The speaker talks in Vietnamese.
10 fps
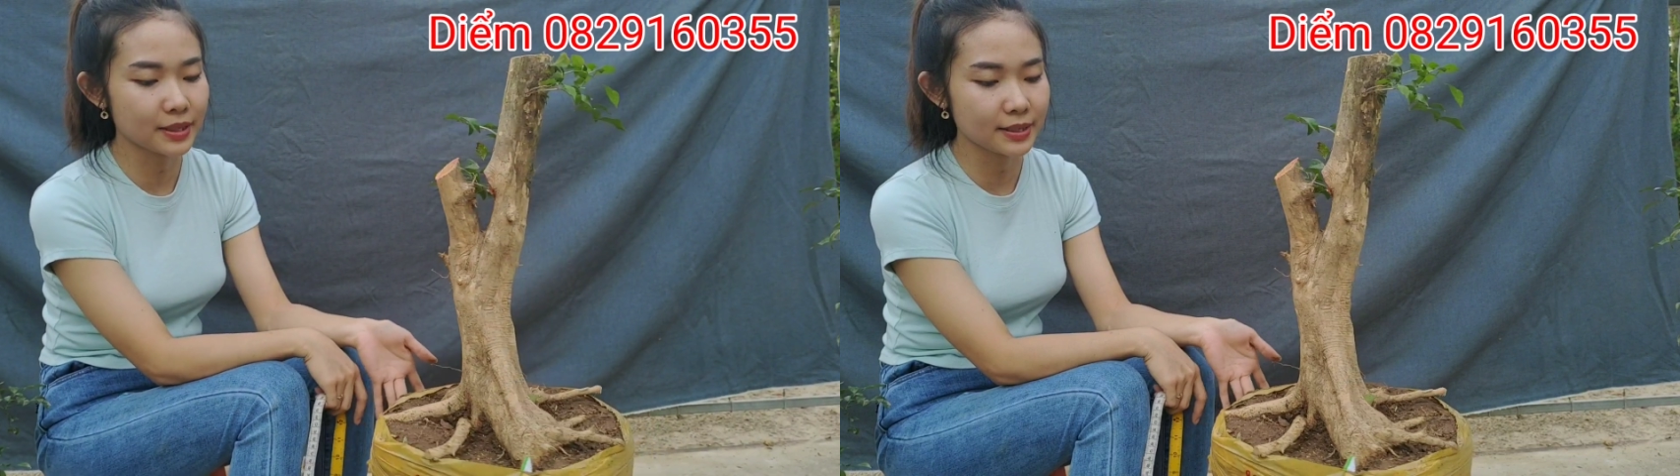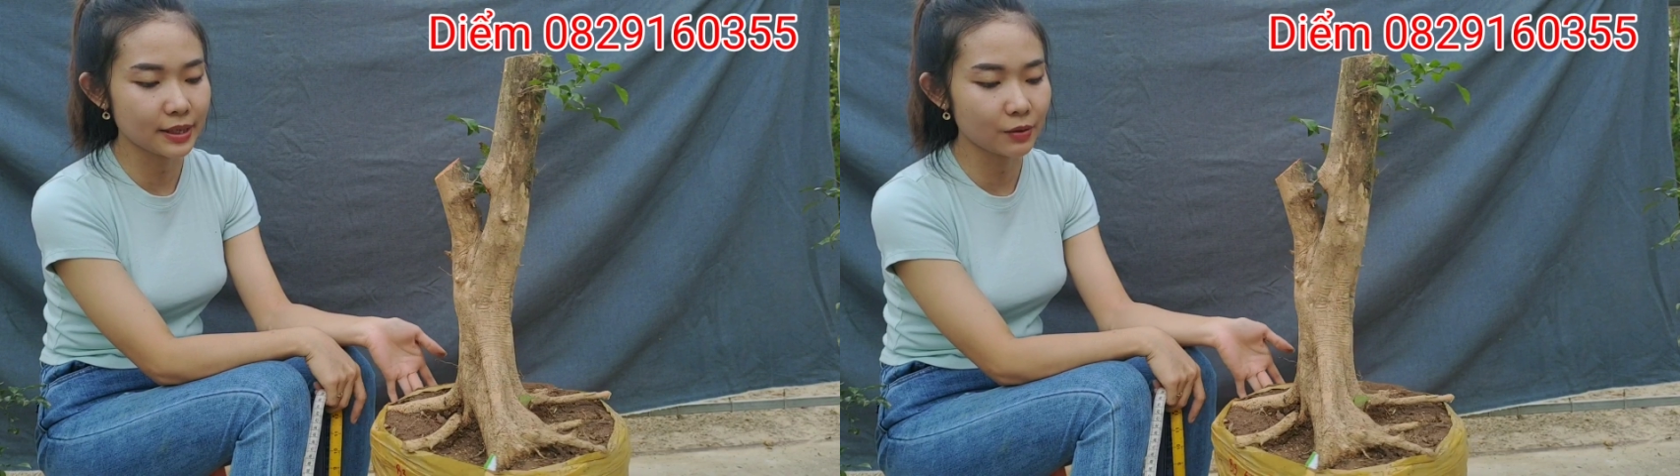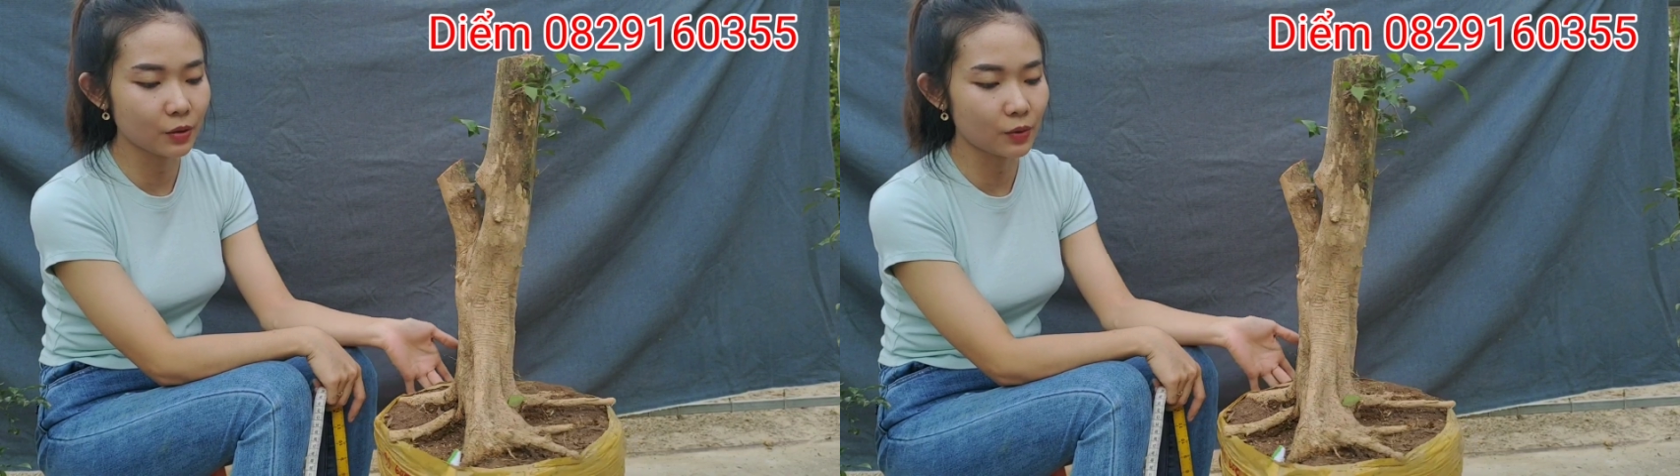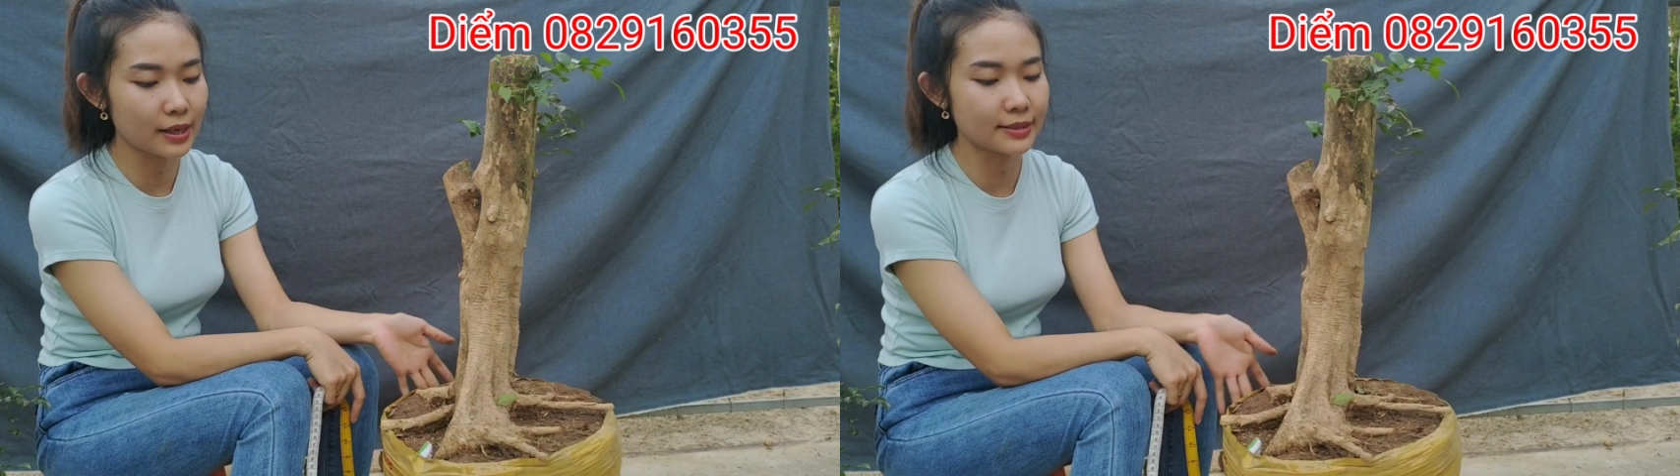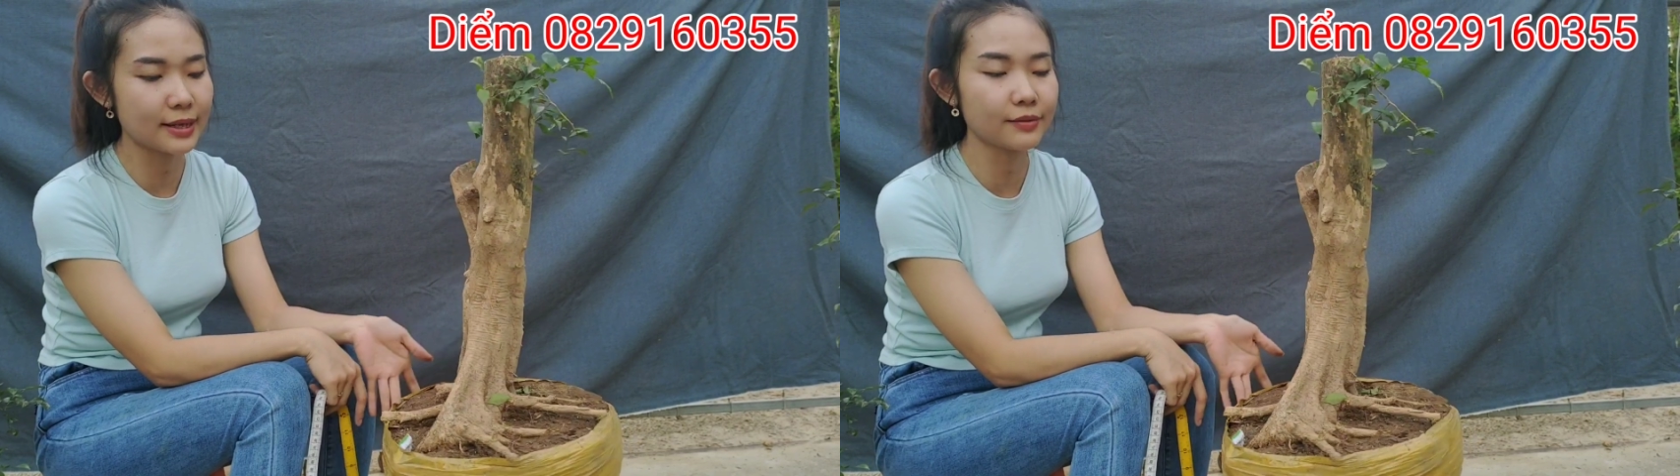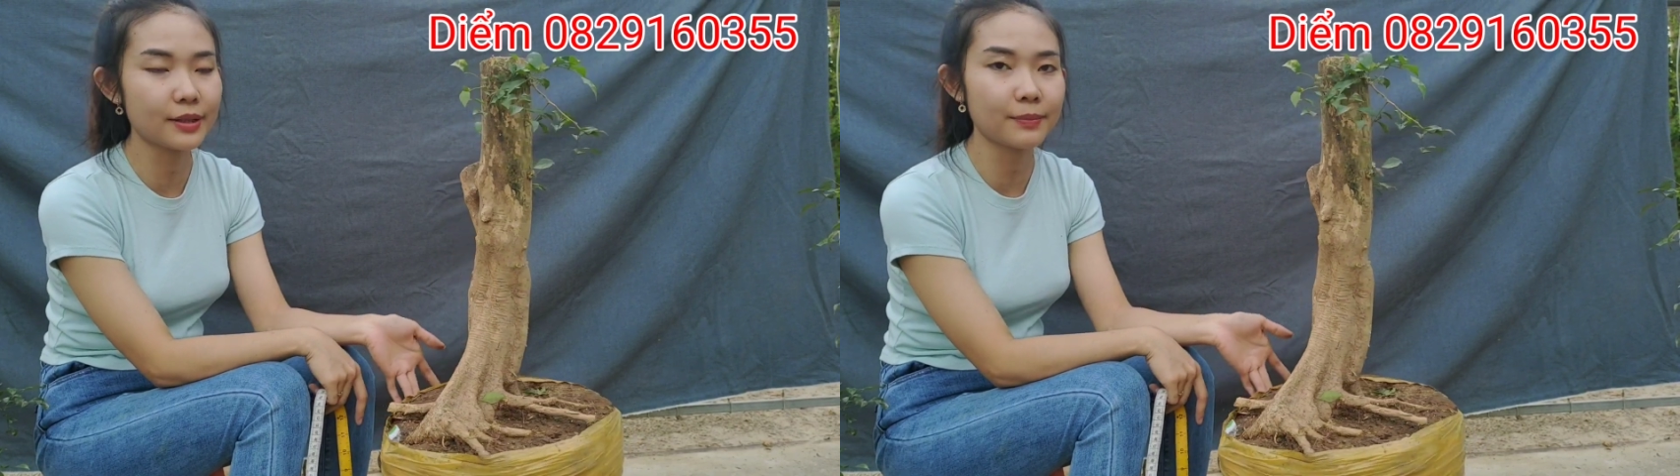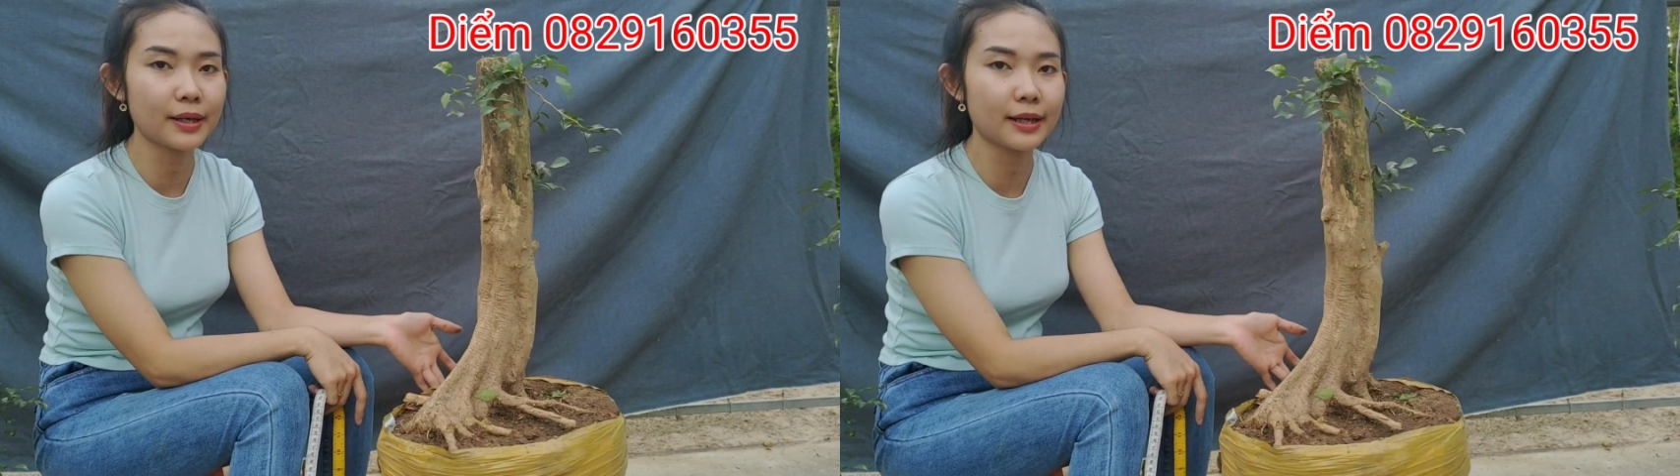xin giao lưu là 600 000